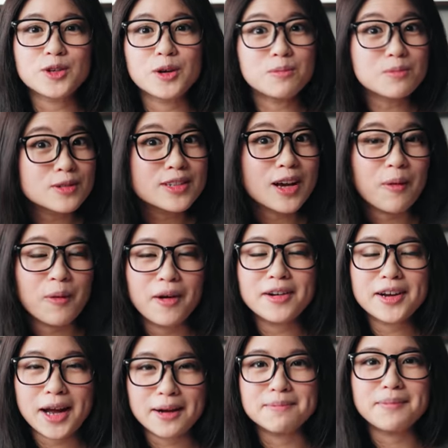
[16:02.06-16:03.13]
全不知道我要
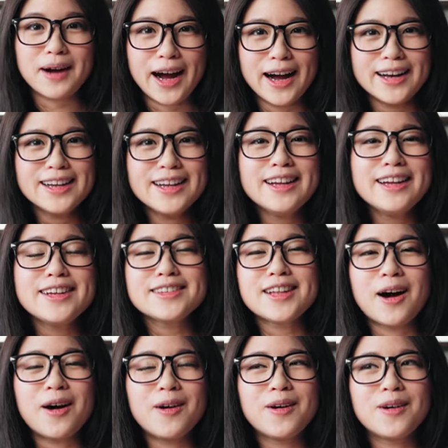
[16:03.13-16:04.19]
干嘛。
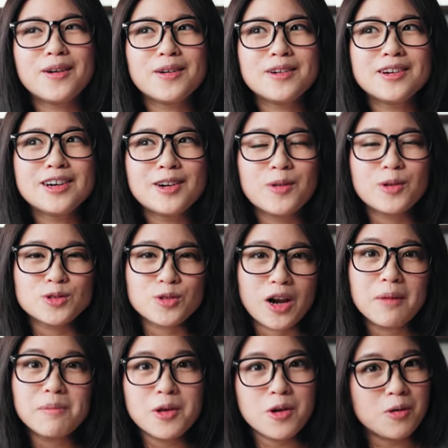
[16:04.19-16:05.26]
然后我从
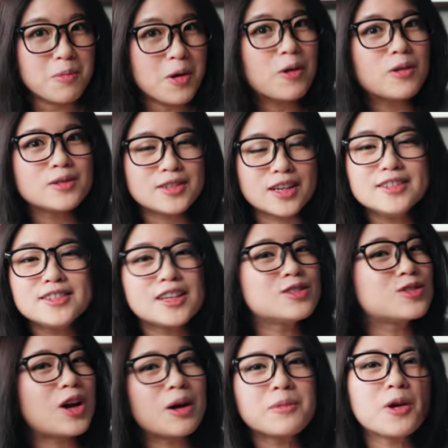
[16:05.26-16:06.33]
来没有没有人生
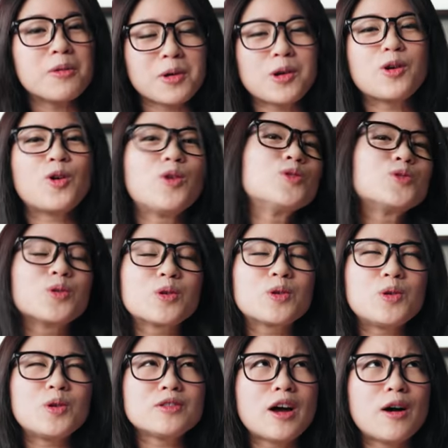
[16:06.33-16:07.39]
从来没有没有工作
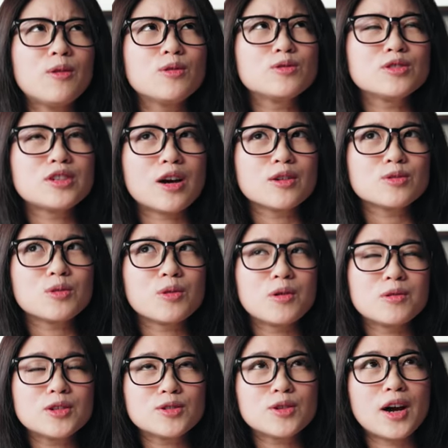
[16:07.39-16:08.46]
过，然后我就想
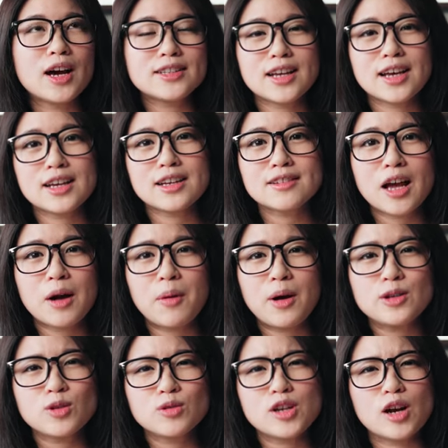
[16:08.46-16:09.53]
说，那时候还在台
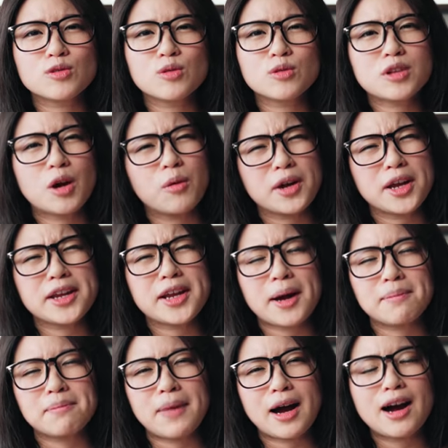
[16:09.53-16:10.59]
湾的时候，想说那我可以
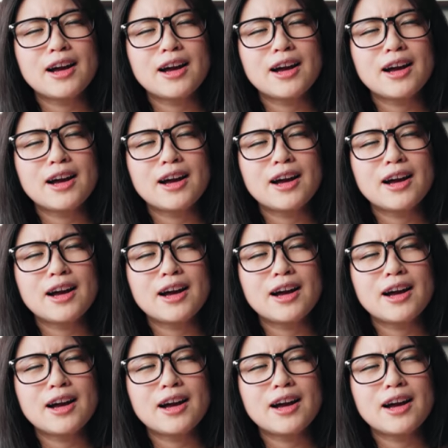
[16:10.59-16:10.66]
干嘛？